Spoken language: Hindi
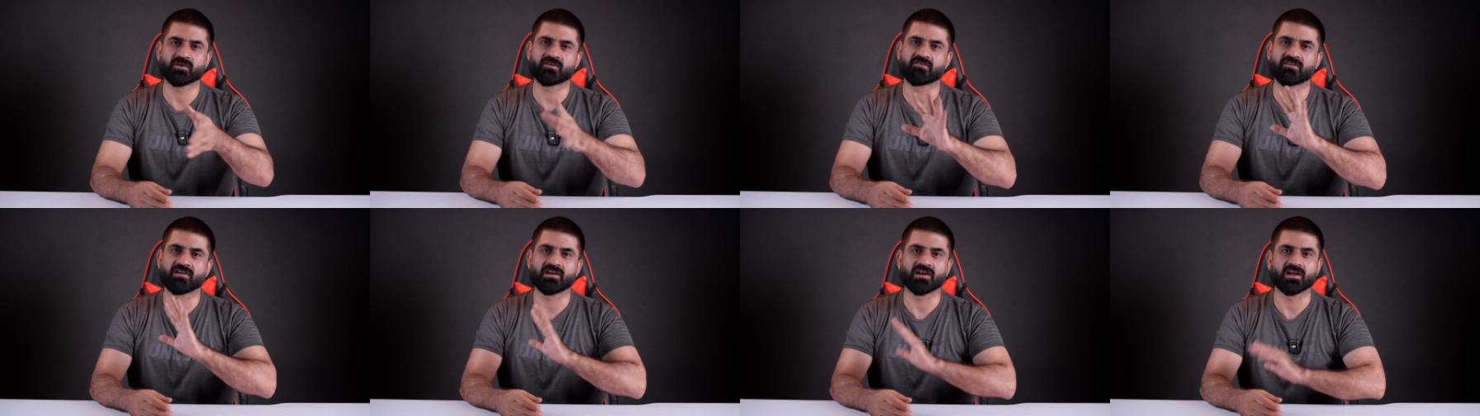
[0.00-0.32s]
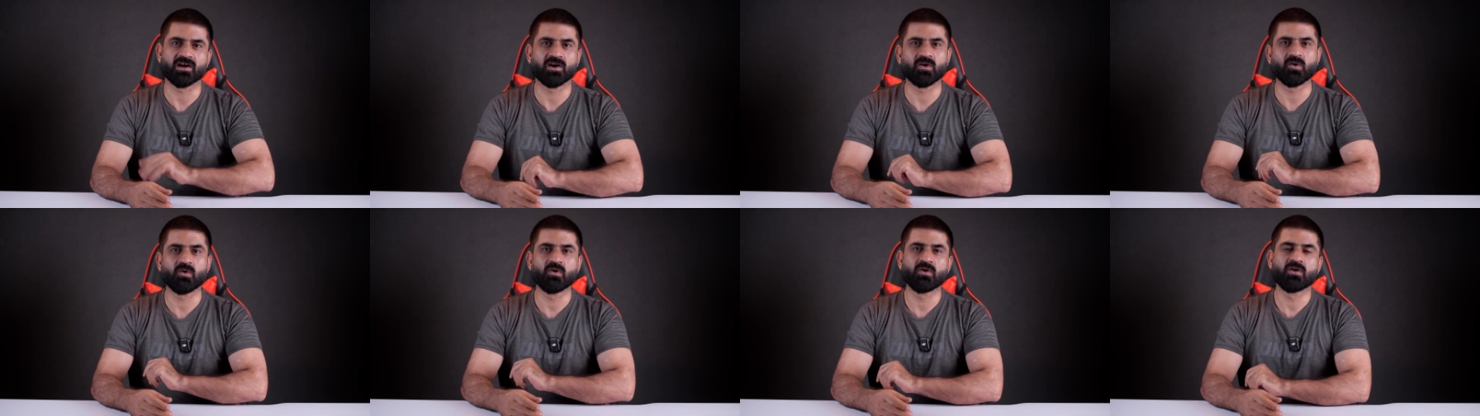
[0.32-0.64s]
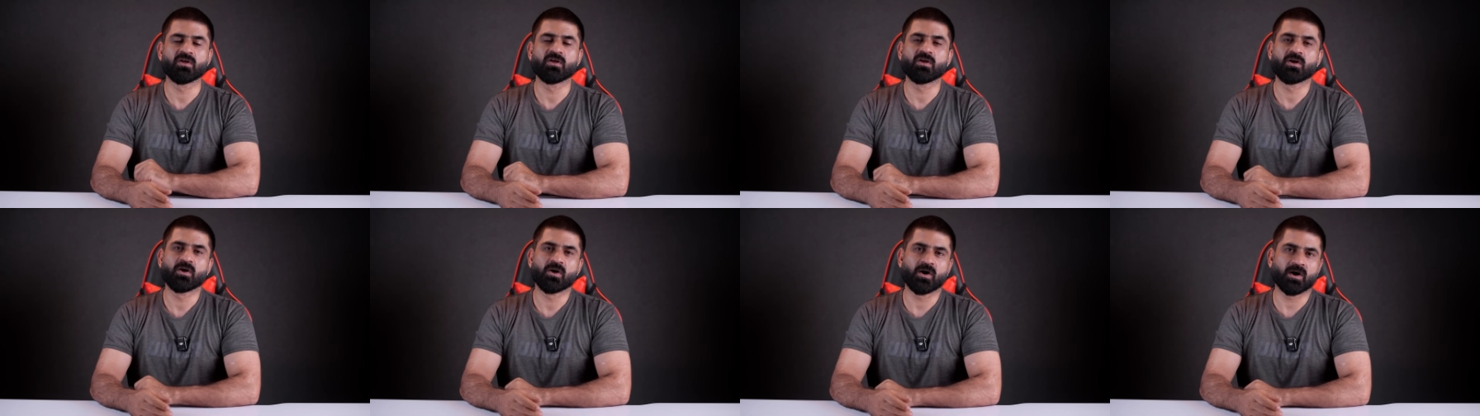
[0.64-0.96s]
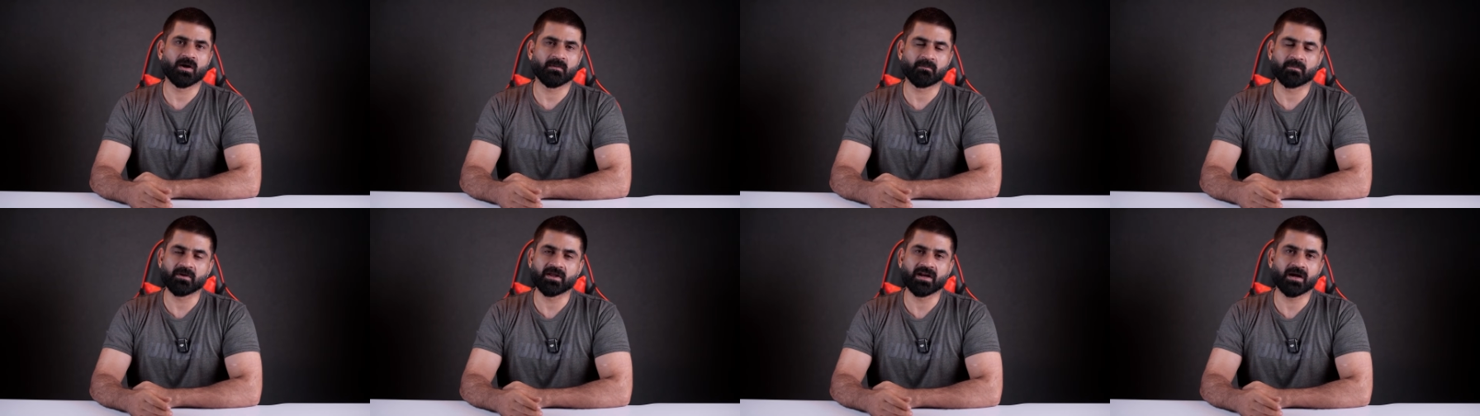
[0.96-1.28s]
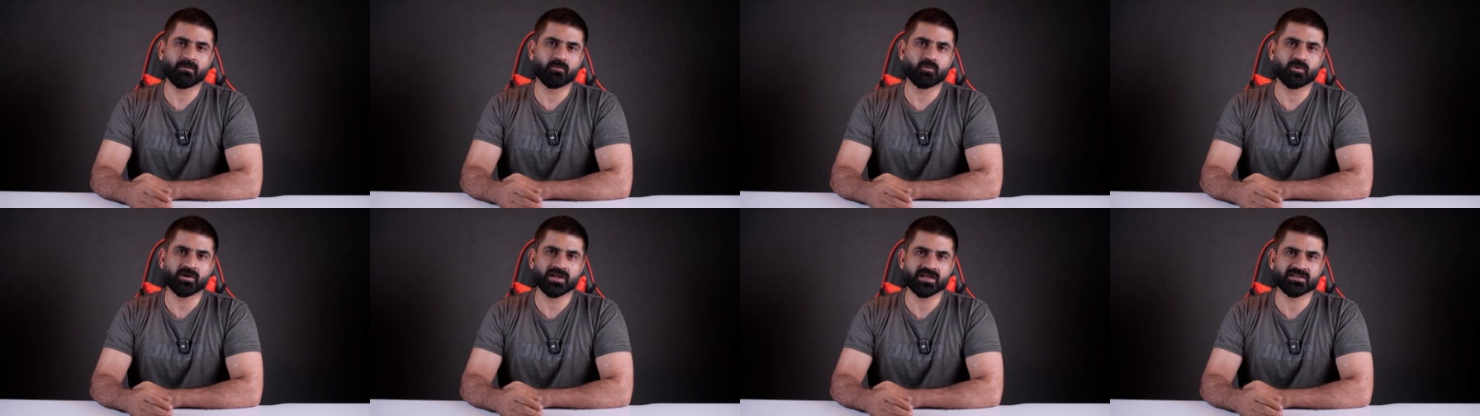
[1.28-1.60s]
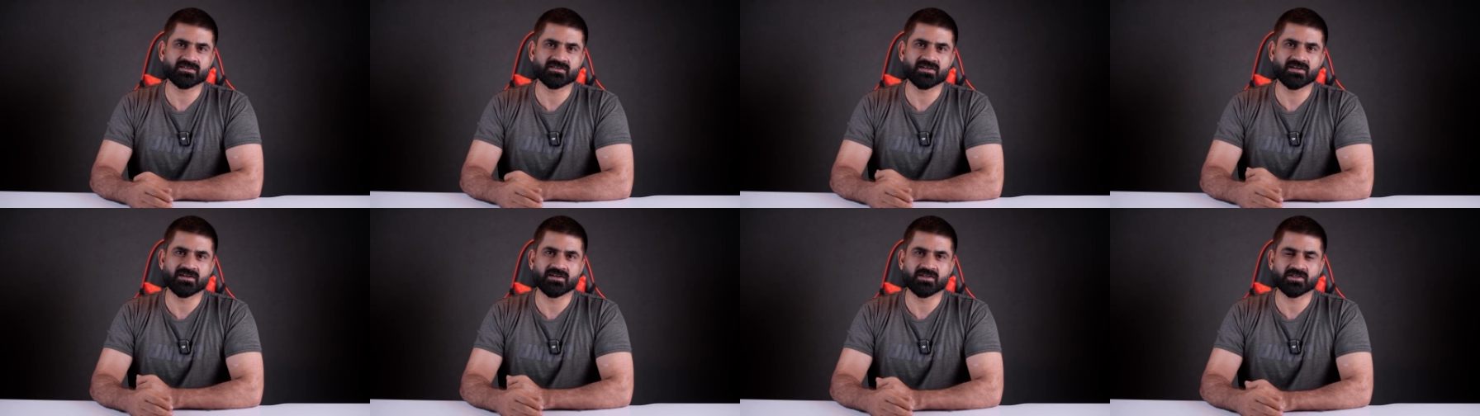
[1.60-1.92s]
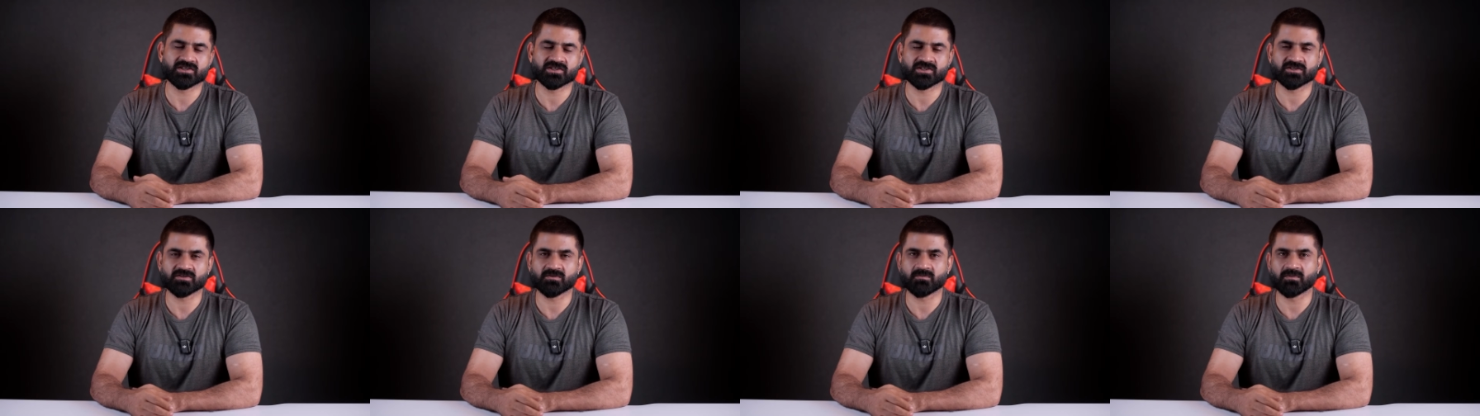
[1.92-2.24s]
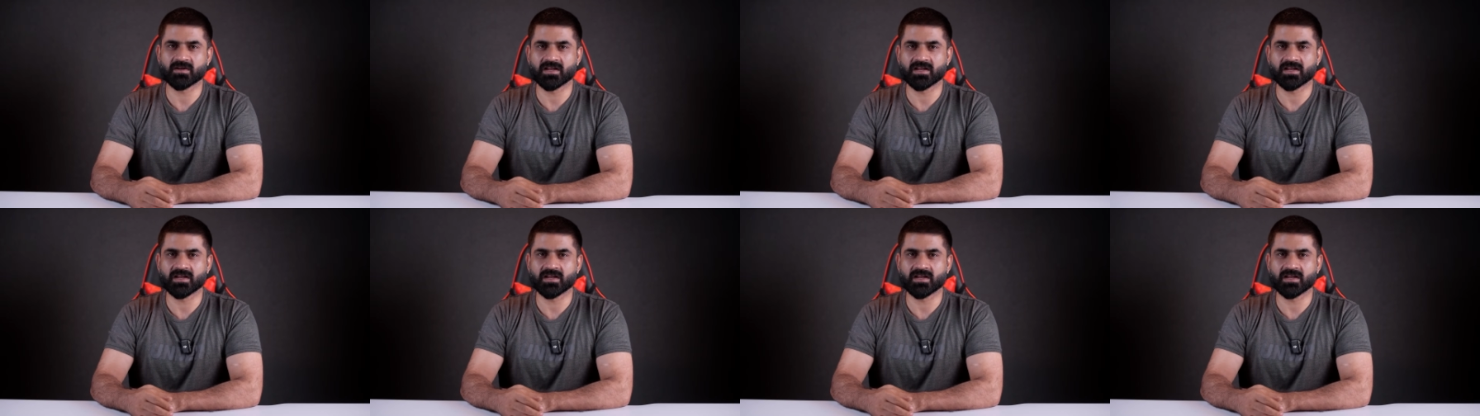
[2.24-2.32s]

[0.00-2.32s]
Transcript: फैक्ट्रियाँ लगाओ और फिर आपको टैक्स रिलैक्सेशन